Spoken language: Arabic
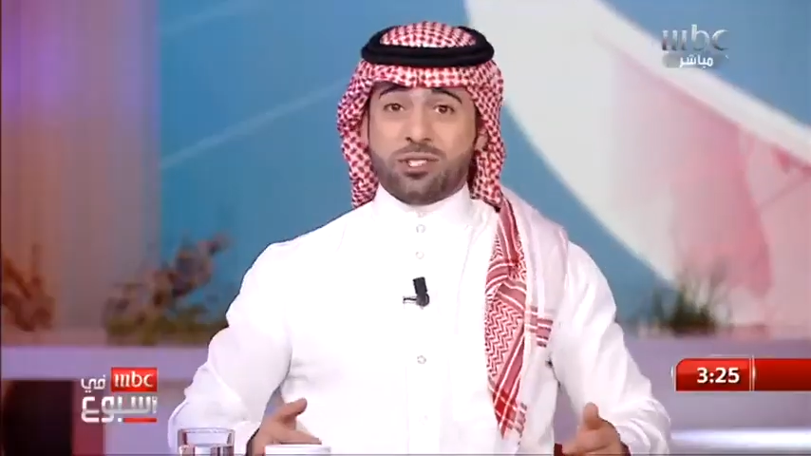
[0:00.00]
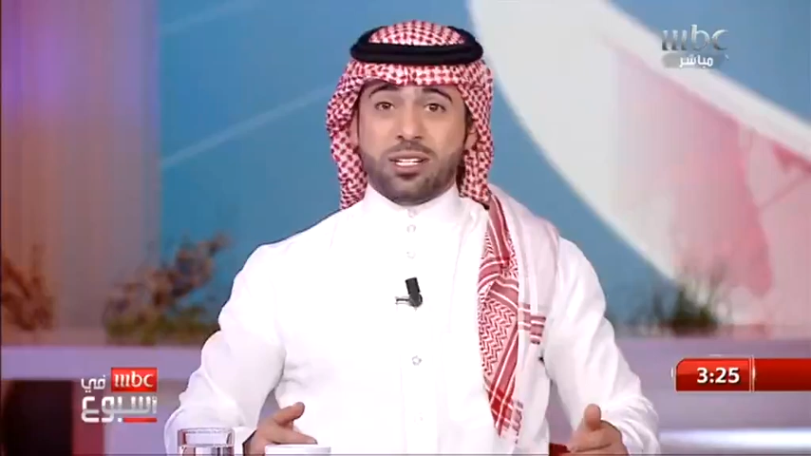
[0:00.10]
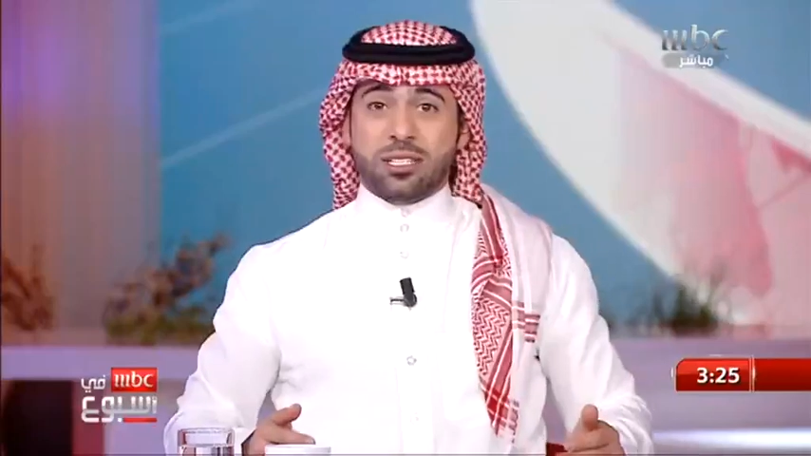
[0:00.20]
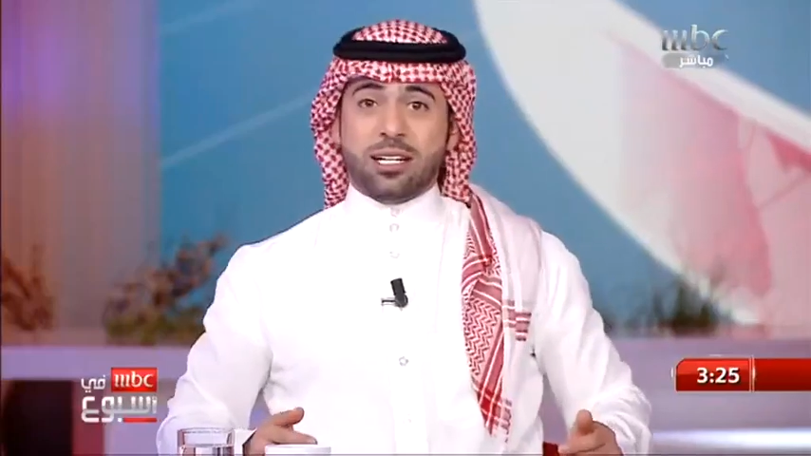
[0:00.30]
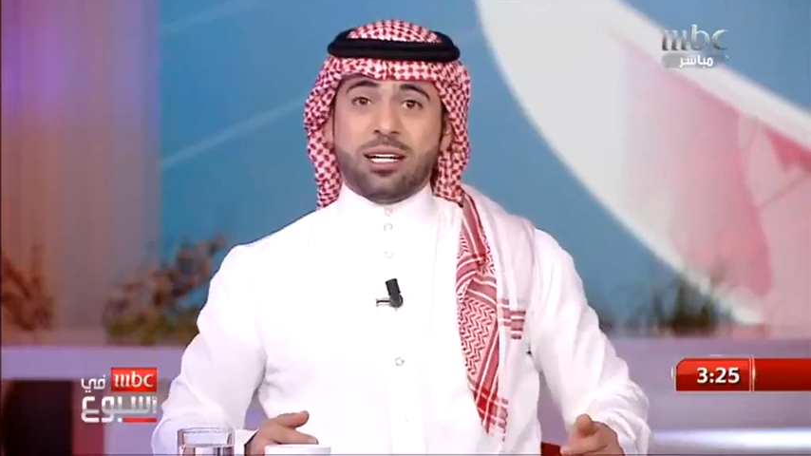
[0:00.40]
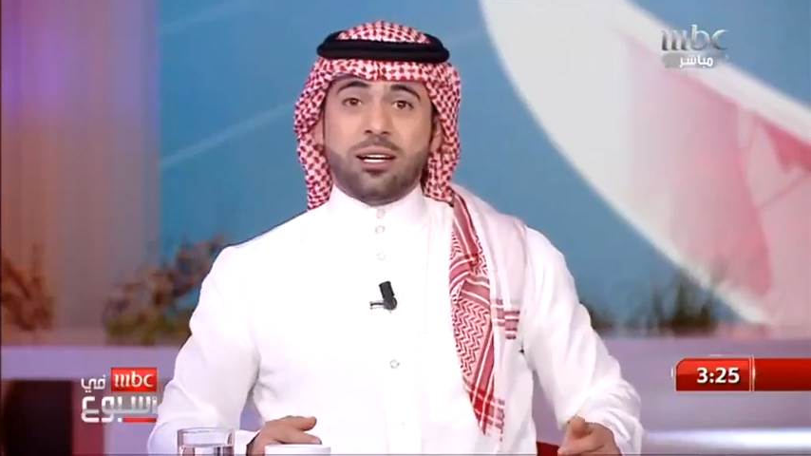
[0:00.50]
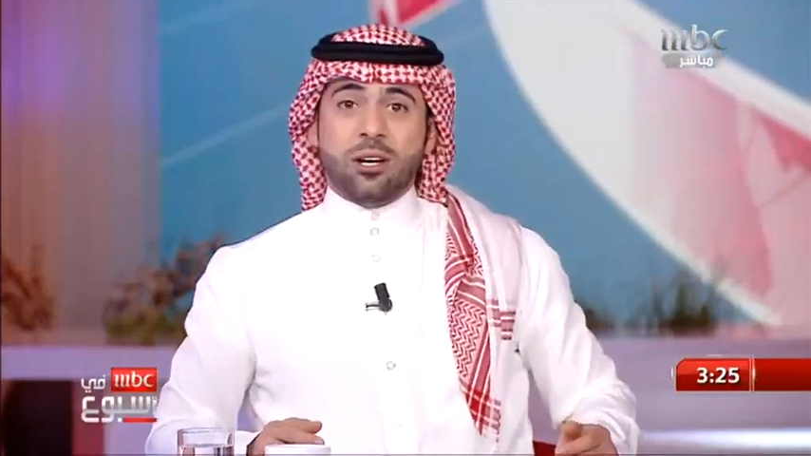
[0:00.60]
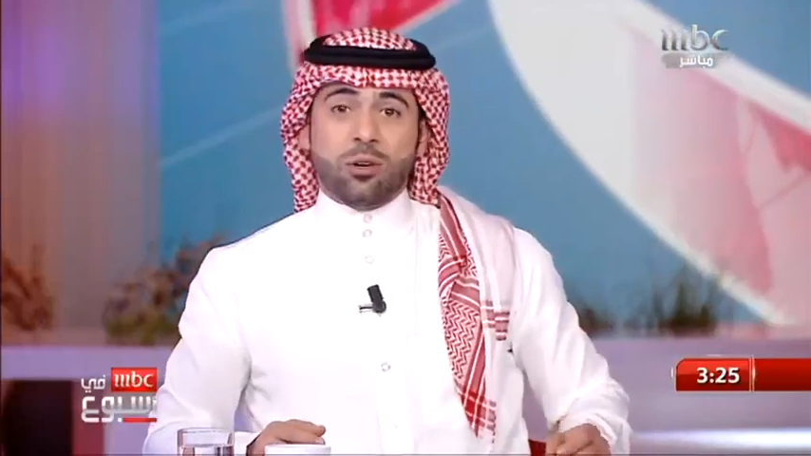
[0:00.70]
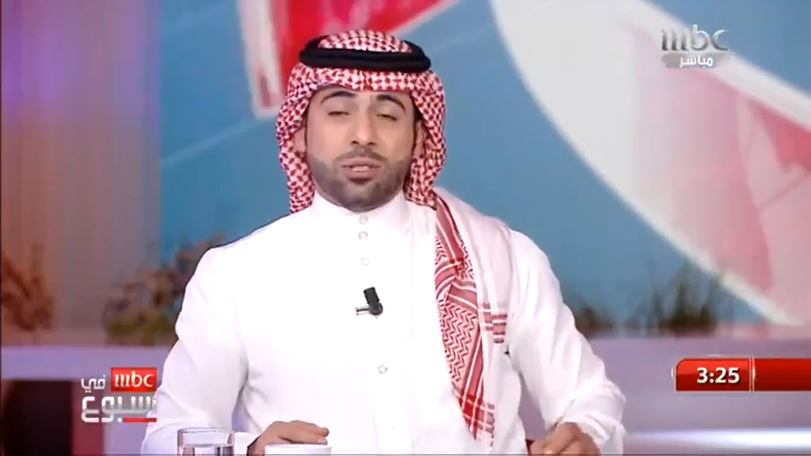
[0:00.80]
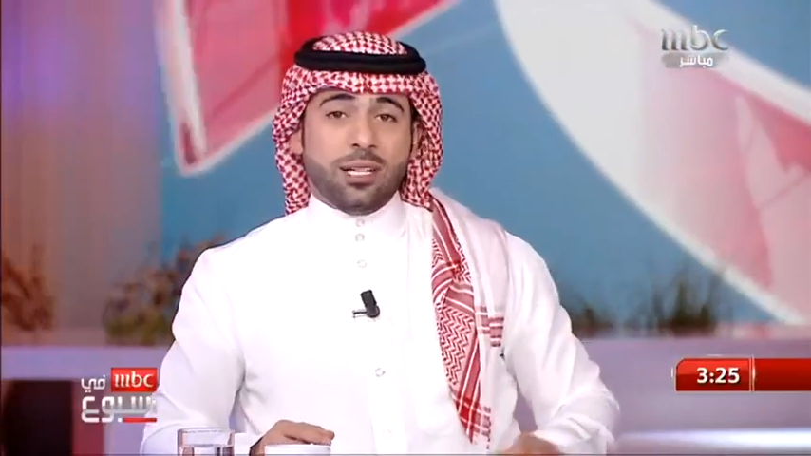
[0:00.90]
جديده
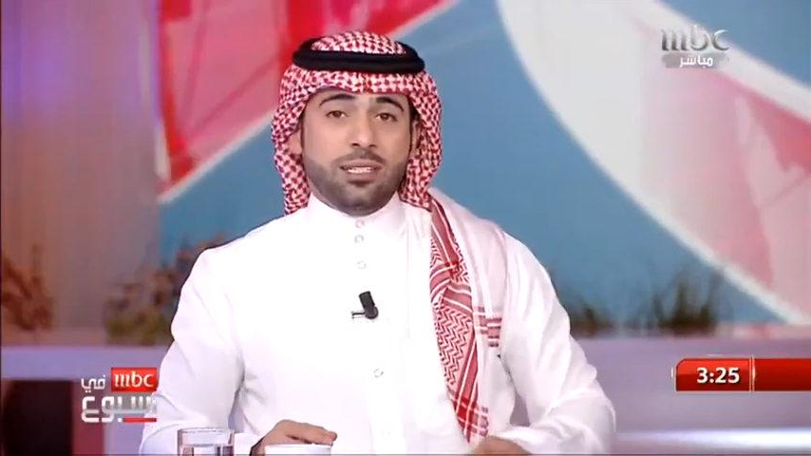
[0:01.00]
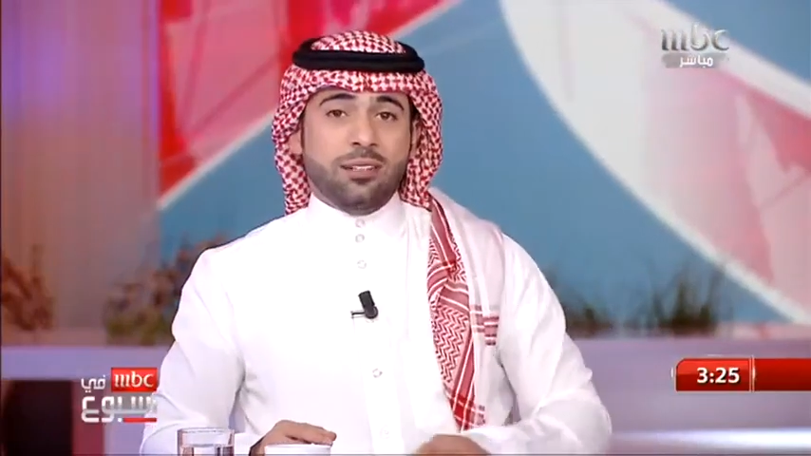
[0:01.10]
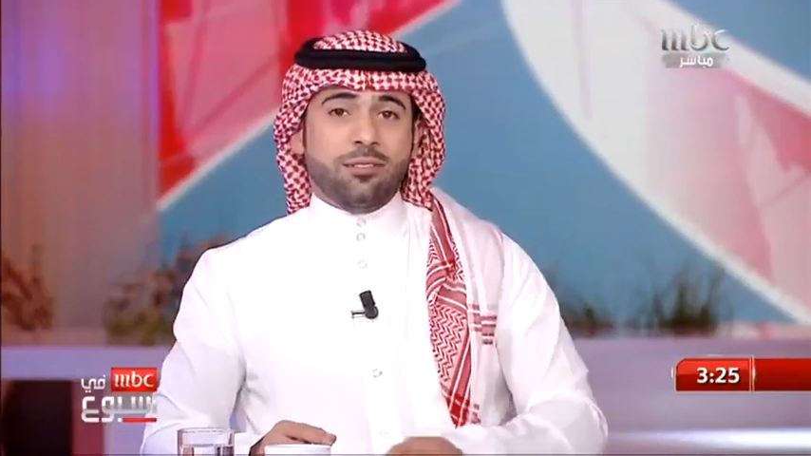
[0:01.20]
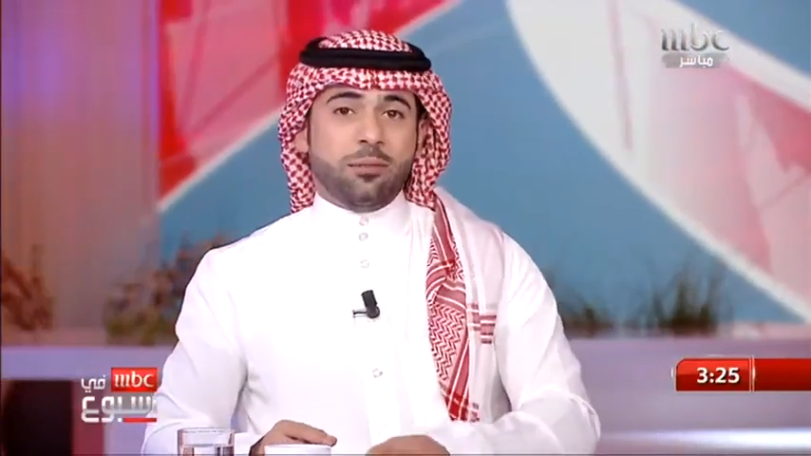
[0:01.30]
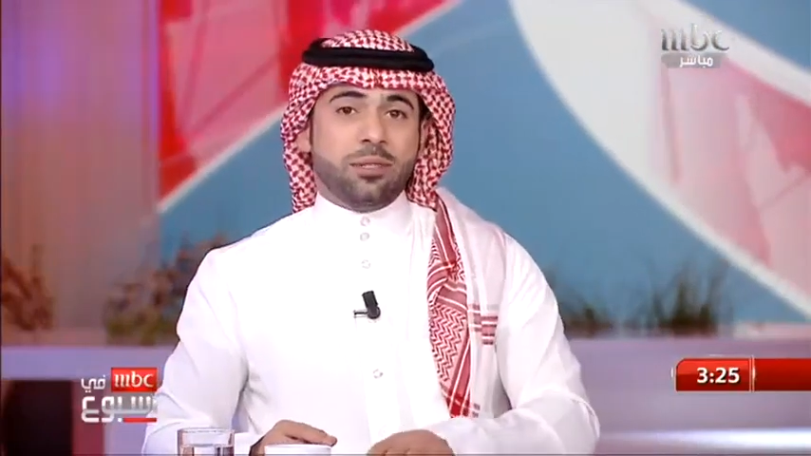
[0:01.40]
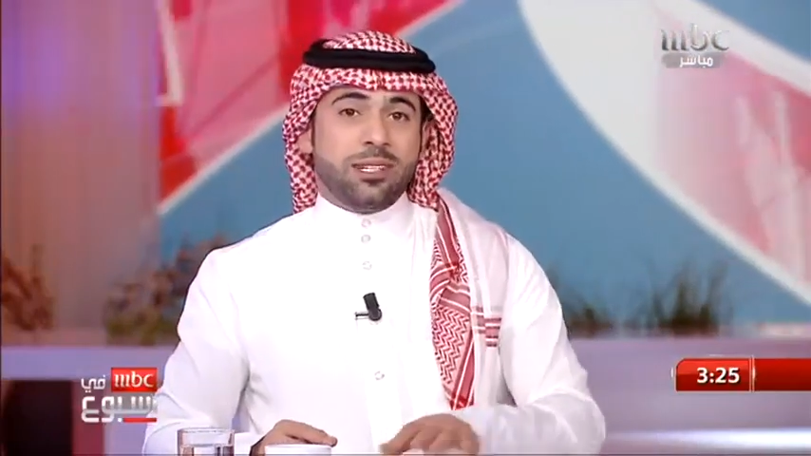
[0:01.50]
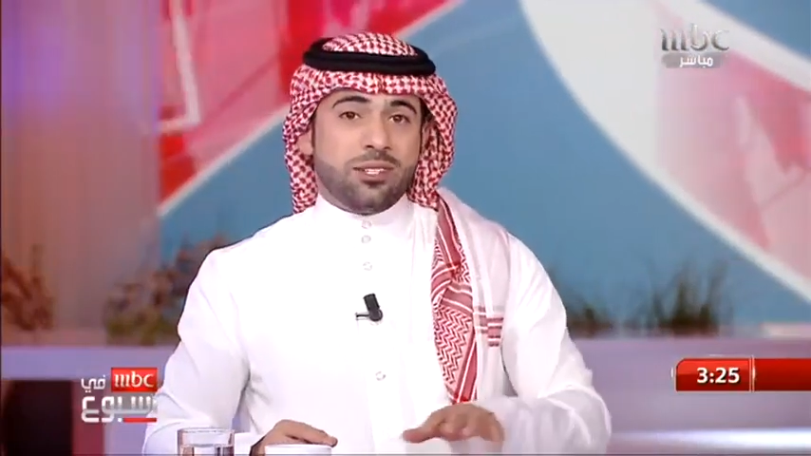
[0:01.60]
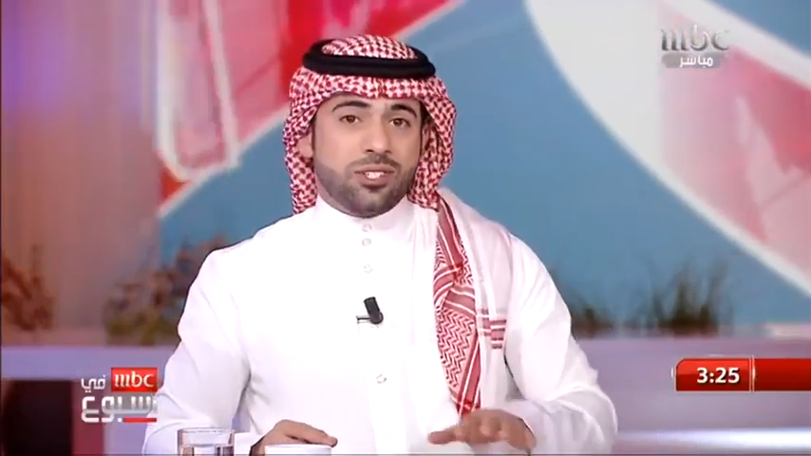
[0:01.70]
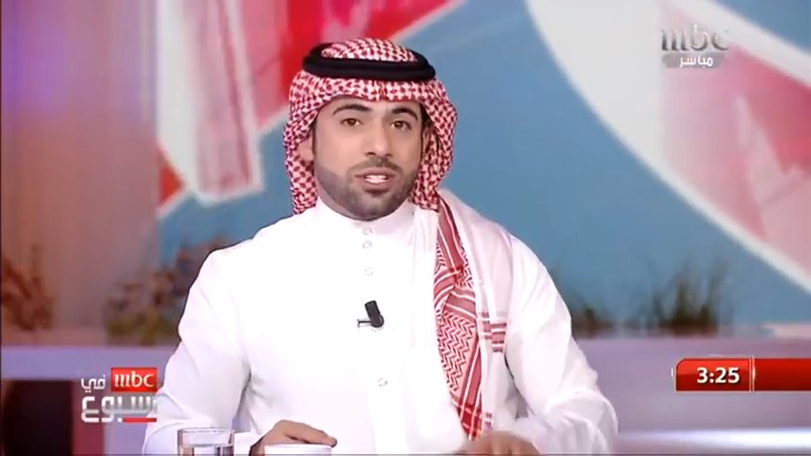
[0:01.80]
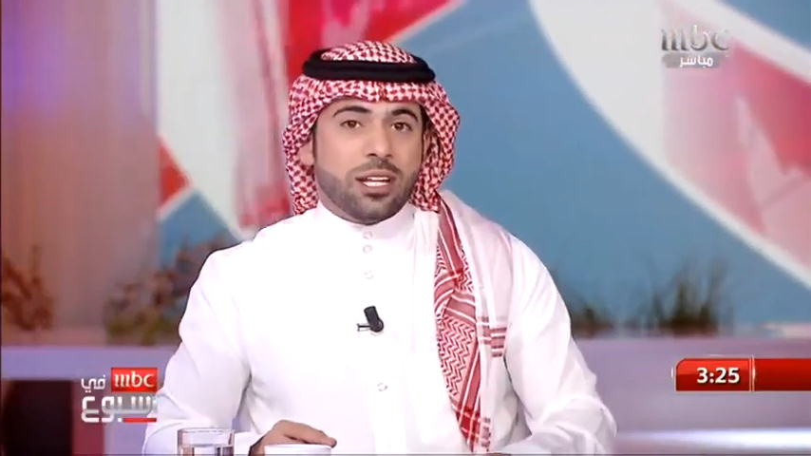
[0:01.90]
وتحديدا في مدينه
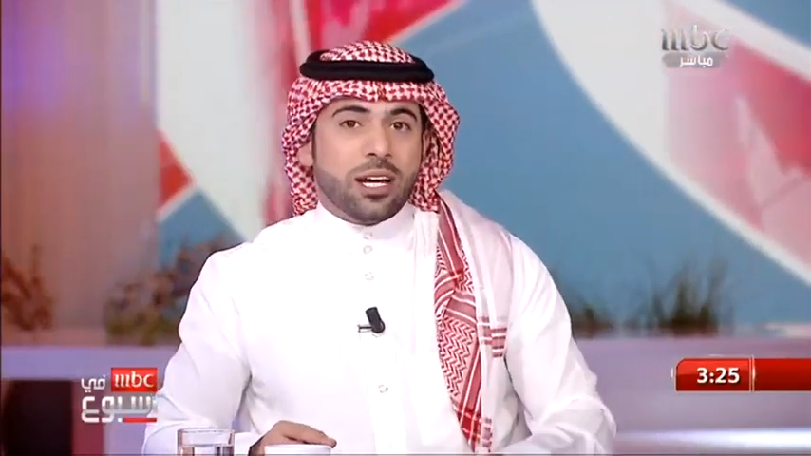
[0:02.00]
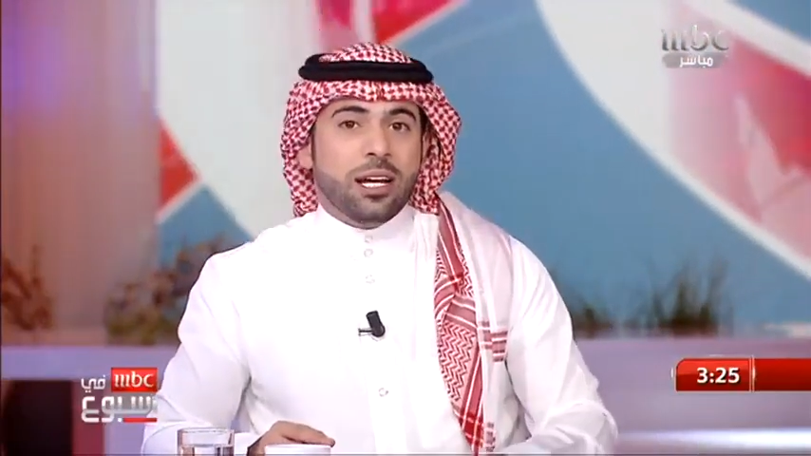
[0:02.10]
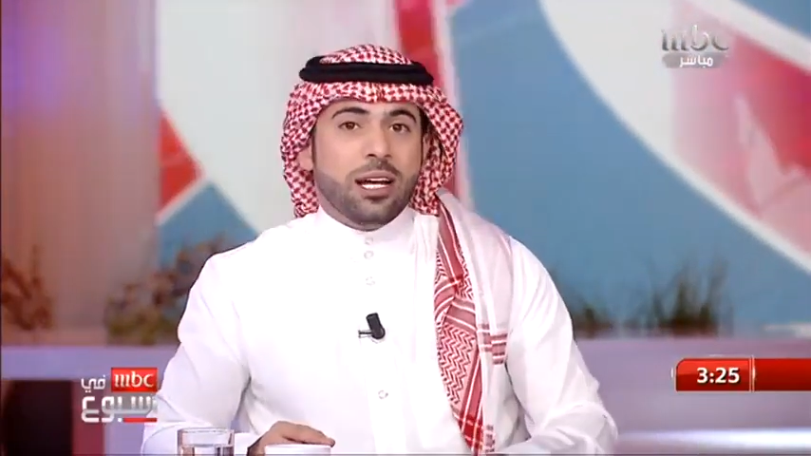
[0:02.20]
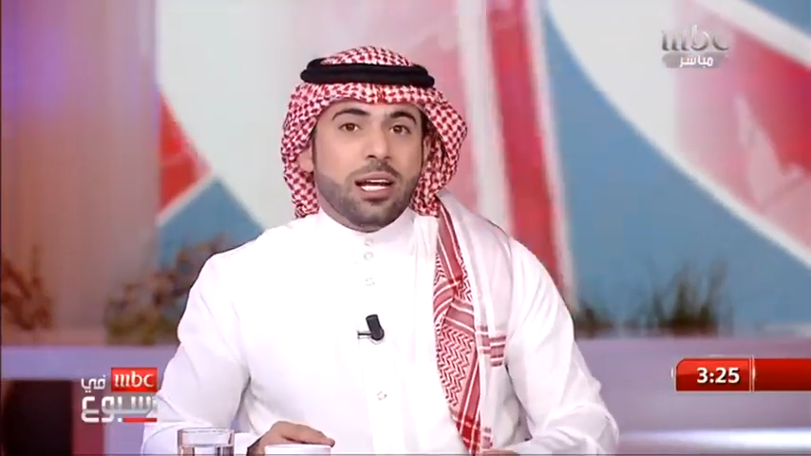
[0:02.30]
جده